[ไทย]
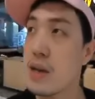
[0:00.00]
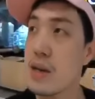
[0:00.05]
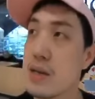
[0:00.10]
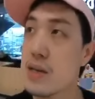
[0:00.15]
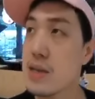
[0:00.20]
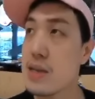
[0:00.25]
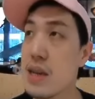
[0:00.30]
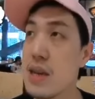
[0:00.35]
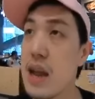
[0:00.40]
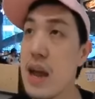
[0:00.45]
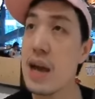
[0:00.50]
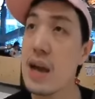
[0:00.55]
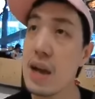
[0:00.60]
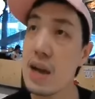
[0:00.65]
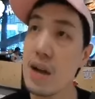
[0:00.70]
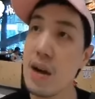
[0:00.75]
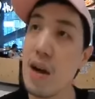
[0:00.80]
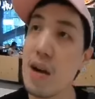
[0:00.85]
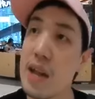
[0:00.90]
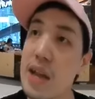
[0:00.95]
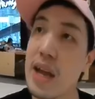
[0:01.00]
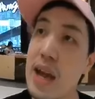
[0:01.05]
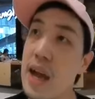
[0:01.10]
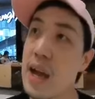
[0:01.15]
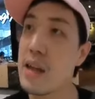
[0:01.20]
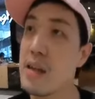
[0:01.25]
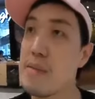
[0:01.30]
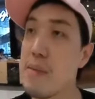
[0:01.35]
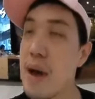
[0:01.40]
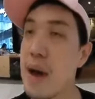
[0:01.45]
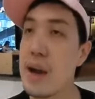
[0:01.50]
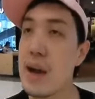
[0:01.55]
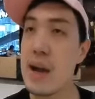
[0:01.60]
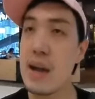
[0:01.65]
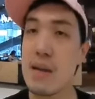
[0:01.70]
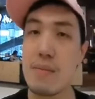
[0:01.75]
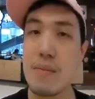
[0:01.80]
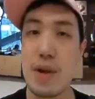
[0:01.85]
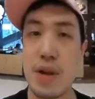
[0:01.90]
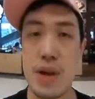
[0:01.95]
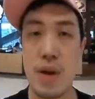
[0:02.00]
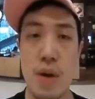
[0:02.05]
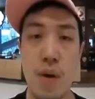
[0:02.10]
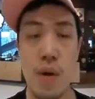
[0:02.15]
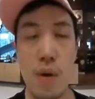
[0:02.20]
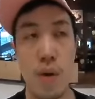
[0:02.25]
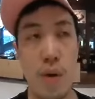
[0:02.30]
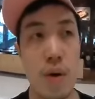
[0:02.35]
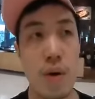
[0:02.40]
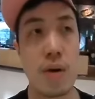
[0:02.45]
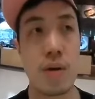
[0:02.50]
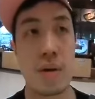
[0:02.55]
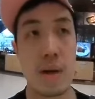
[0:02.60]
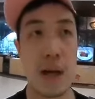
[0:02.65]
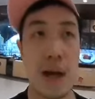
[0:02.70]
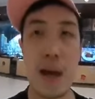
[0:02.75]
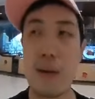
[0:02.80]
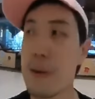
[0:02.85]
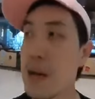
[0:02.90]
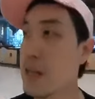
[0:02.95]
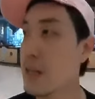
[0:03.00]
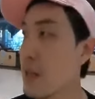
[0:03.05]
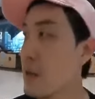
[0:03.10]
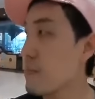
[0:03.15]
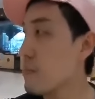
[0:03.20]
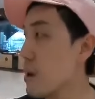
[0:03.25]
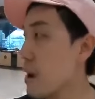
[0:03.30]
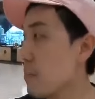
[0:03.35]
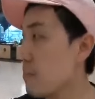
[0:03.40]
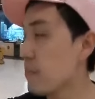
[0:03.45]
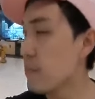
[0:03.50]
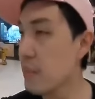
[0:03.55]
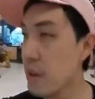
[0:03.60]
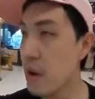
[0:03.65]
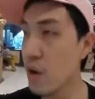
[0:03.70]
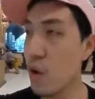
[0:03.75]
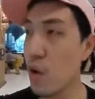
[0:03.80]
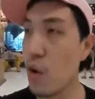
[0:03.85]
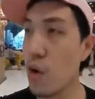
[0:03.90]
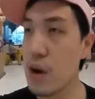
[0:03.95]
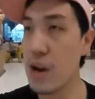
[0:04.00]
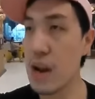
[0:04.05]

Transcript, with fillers: สแน็คเอานี่ค่ะ E-Mac and Bolio นะครับไอติมแบบโคนอ